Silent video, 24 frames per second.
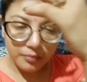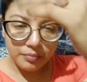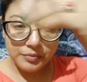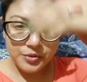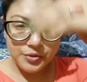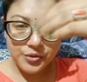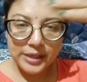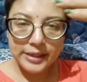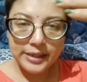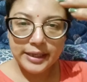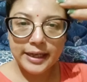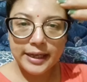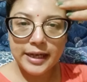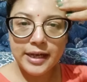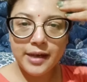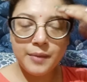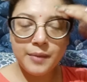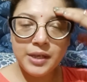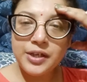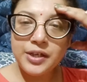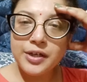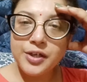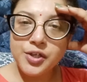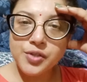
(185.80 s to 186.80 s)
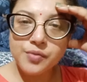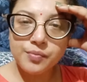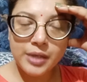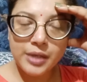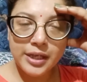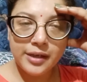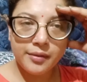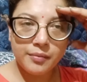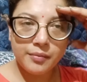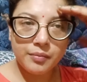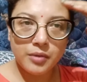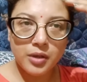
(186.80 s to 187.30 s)
ট্রেন থেকে নেমে তিরিশ
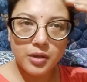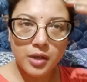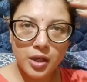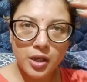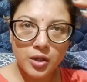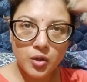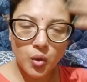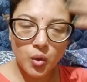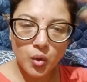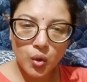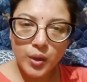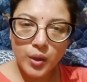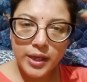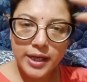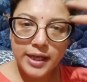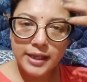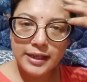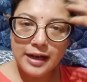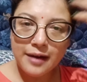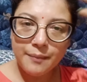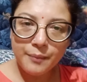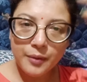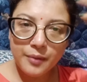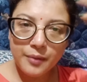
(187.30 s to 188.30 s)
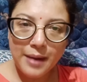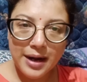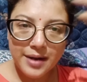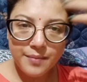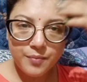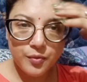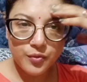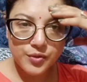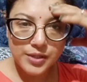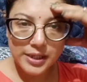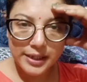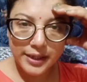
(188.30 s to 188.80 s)
মানে টোটো নিয়ে তারপর বাড়ি
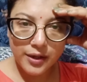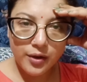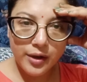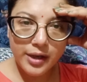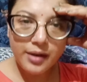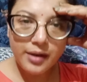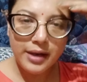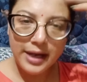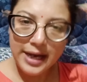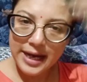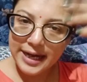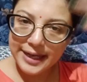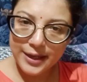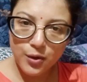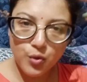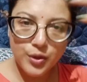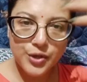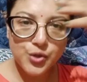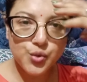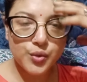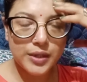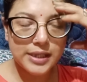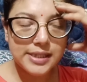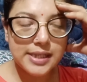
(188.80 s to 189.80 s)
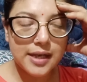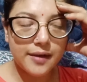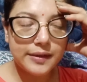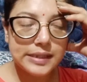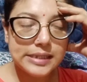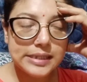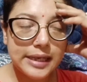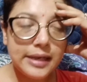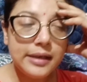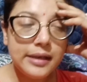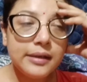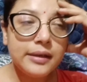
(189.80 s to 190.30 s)
পৌঁছাতে হয় হেঁটেও কিছুটা যাওয়া
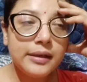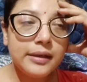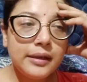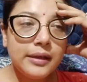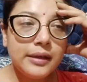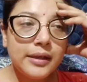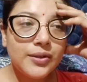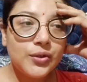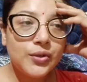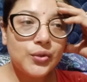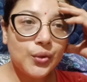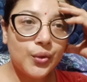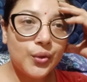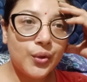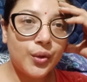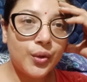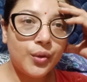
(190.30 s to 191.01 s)
যায় তো